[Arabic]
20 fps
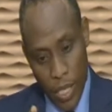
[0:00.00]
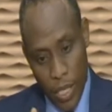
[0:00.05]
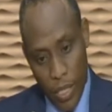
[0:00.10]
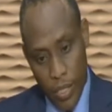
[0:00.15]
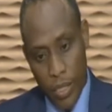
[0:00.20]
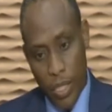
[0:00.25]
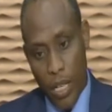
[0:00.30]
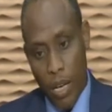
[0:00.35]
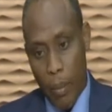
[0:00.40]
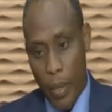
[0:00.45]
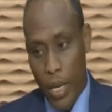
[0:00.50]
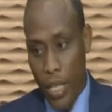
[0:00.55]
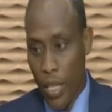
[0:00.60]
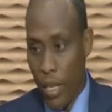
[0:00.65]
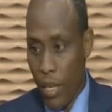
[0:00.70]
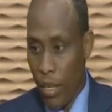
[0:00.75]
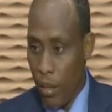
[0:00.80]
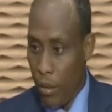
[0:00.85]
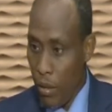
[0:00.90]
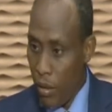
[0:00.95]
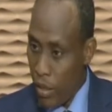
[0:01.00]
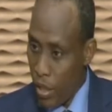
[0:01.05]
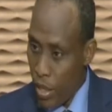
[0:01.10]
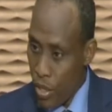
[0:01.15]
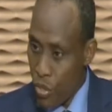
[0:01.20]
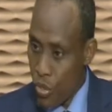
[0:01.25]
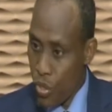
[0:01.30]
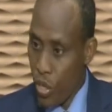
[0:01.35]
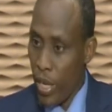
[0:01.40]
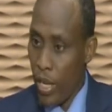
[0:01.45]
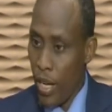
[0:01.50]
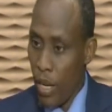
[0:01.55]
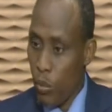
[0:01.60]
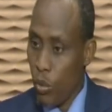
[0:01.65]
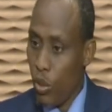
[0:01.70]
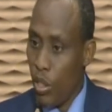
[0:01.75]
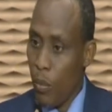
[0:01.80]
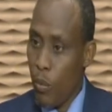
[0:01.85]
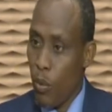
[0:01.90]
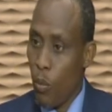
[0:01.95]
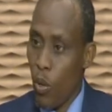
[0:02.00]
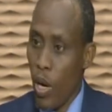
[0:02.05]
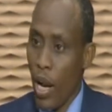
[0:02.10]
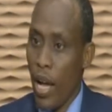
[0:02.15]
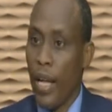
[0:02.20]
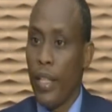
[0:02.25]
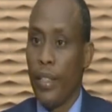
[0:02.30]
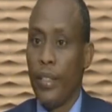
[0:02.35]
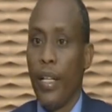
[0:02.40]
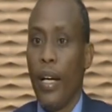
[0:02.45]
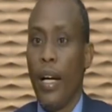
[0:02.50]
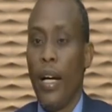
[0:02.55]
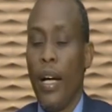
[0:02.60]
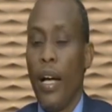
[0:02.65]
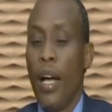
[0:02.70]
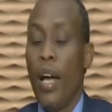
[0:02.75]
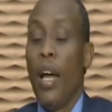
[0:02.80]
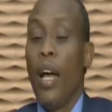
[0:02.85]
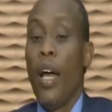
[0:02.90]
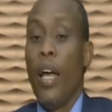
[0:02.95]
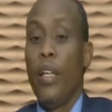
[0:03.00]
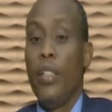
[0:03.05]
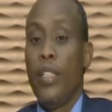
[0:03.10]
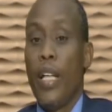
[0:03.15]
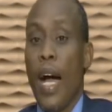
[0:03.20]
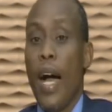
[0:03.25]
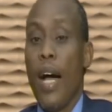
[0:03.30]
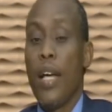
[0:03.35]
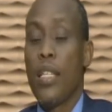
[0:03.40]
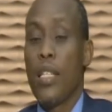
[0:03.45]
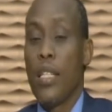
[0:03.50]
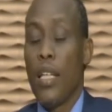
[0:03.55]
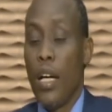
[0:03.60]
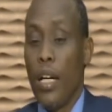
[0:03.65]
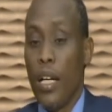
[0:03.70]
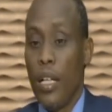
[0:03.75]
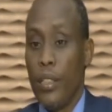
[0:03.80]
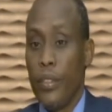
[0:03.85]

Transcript: عندنا بعض الاشياء لابد من مراعاتها no. نعم. جهزنا